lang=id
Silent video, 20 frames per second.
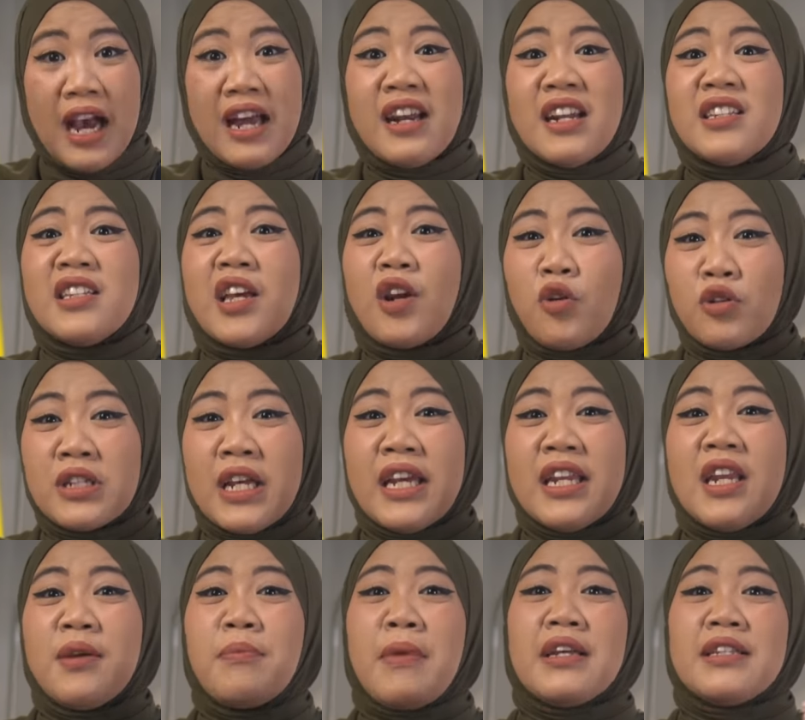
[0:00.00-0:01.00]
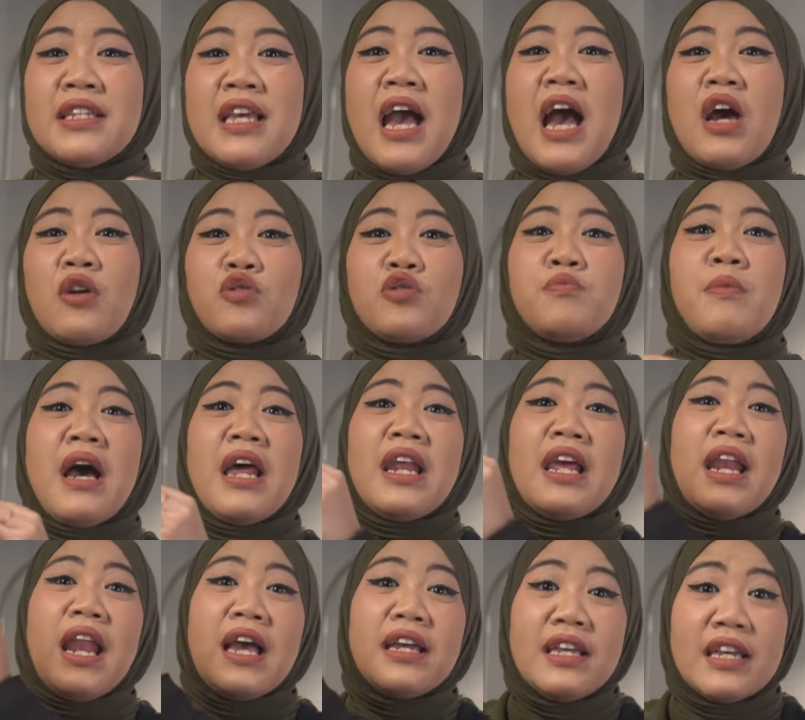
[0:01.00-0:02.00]
karena si Rosa ini masih harus
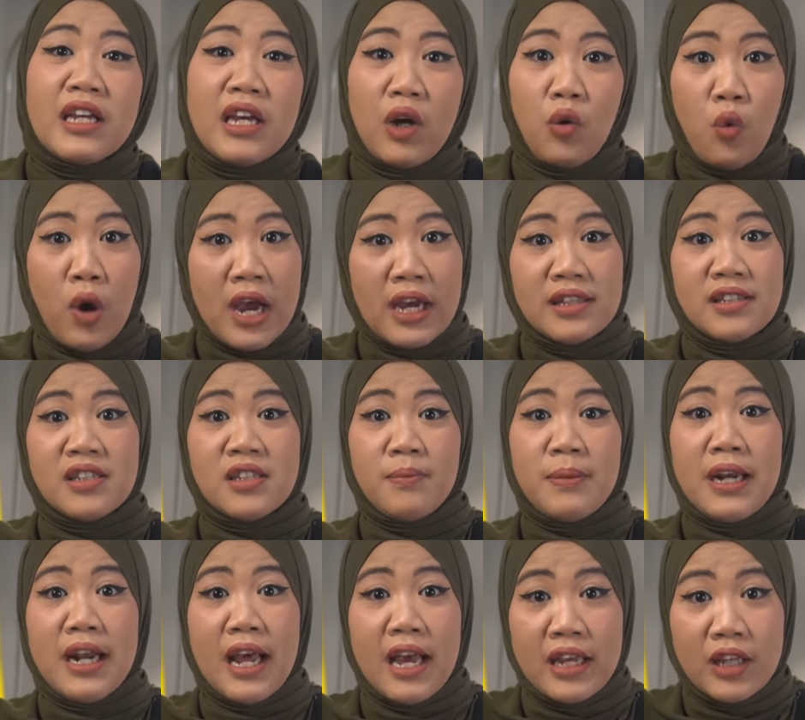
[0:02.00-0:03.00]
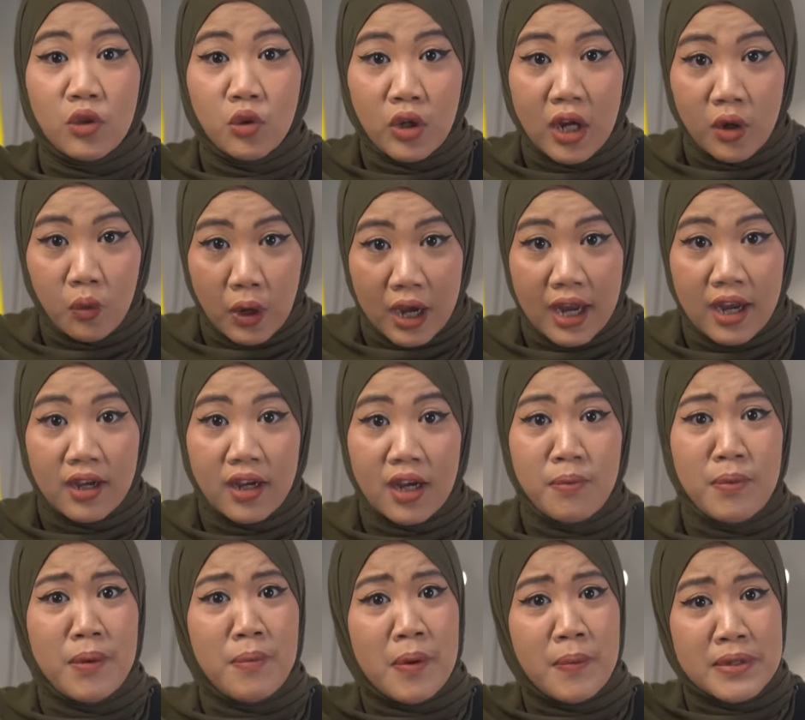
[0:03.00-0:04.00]
balik lagi ke ruangan sebelah itu kan wa.
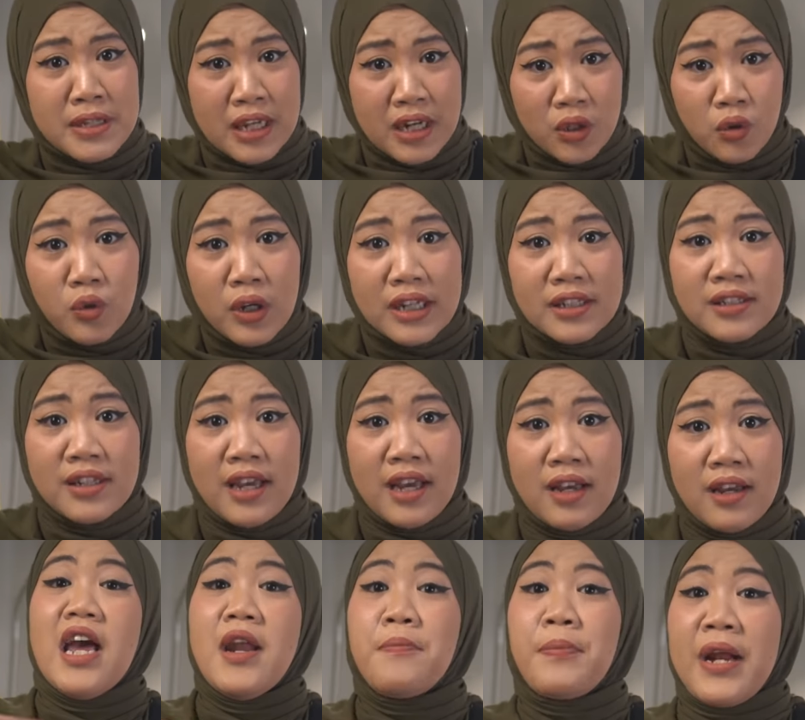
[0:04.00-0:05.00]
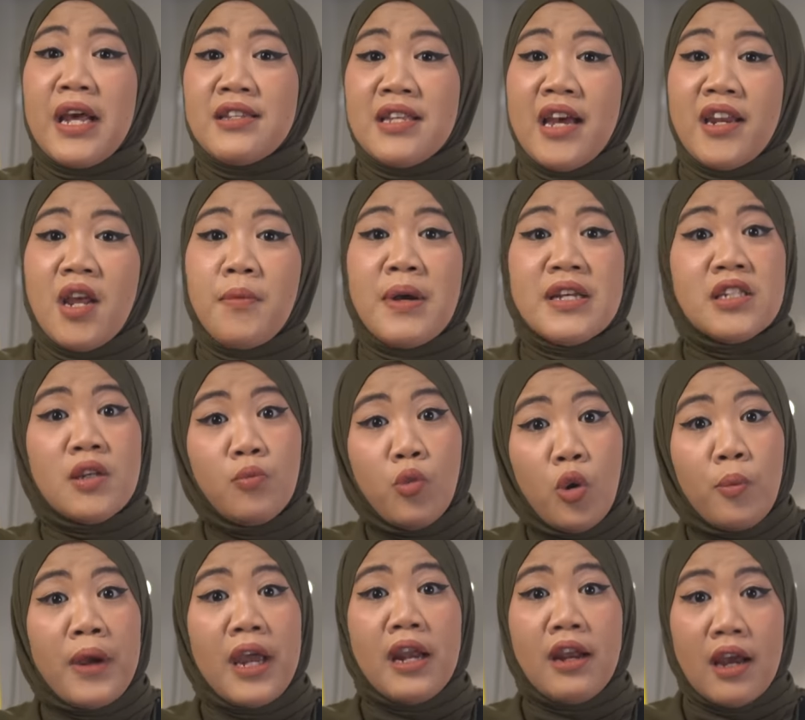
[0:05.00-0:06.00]
kan memang masih ada tugasnya dan perasaannya masih
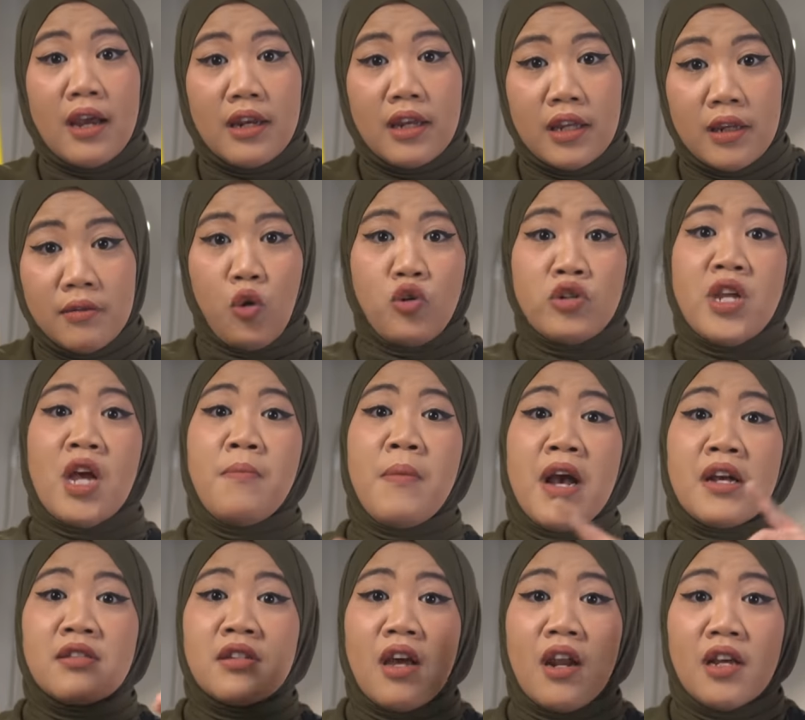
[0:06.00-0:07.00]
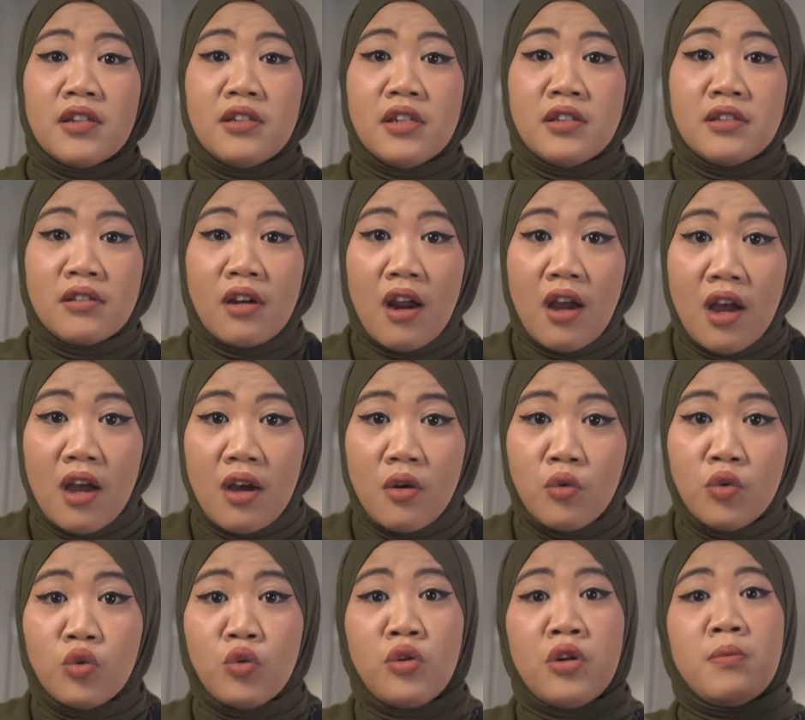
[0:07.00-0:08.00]
belum enak nih Rosa lah Citra
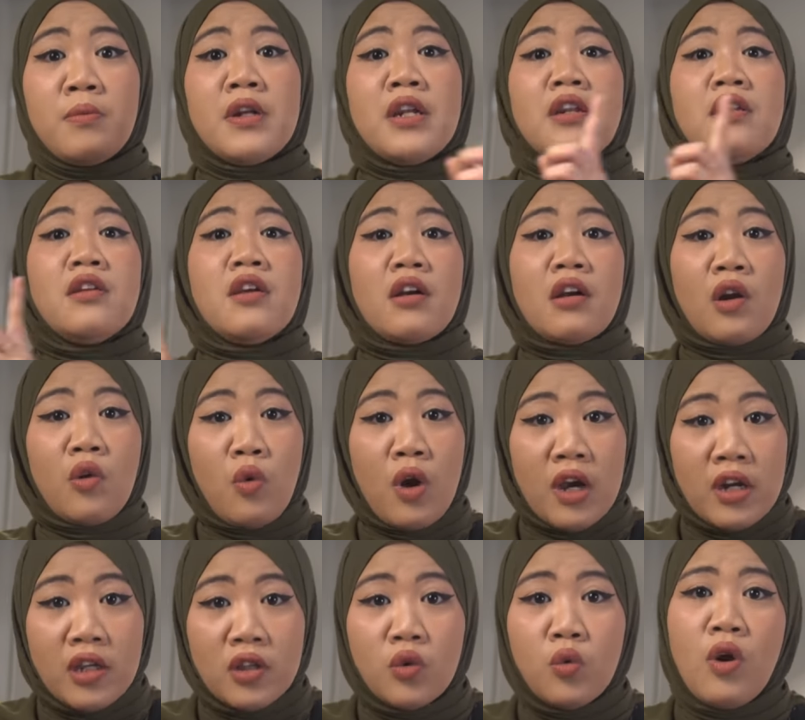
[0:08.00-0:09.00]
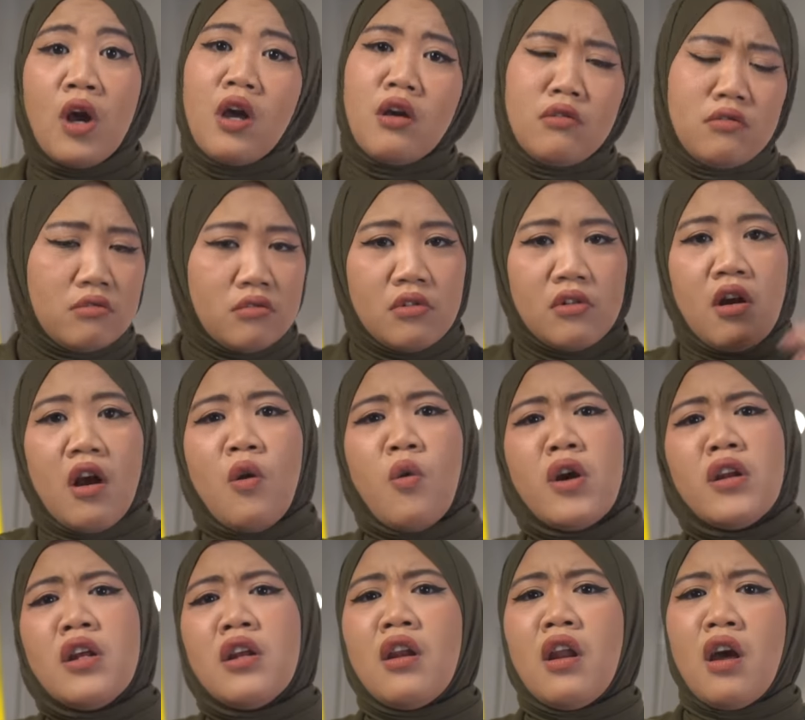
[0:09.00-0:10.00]
untuk nemenin dia ke ruangan itu wa.
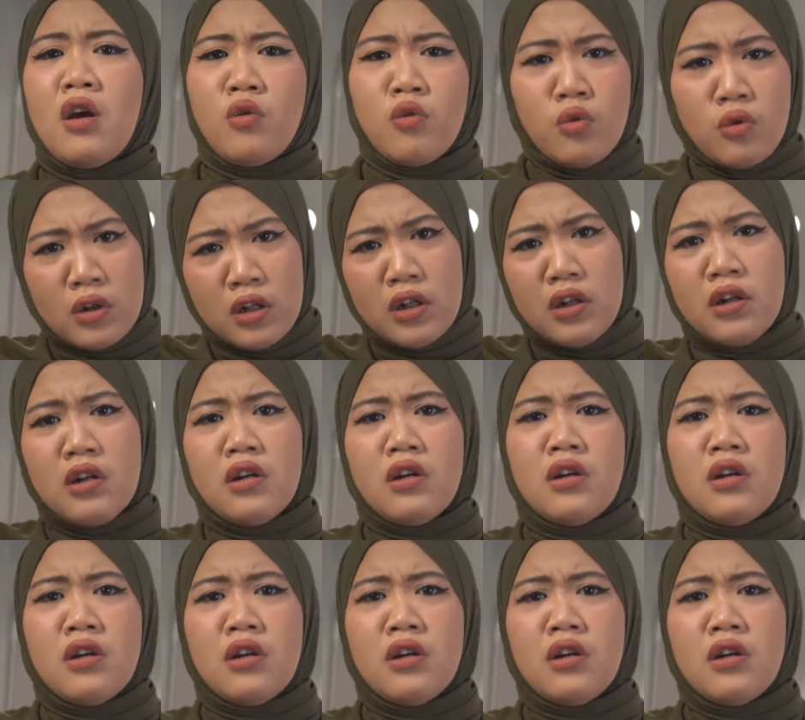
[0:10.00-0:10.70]
kawanin lah aku ke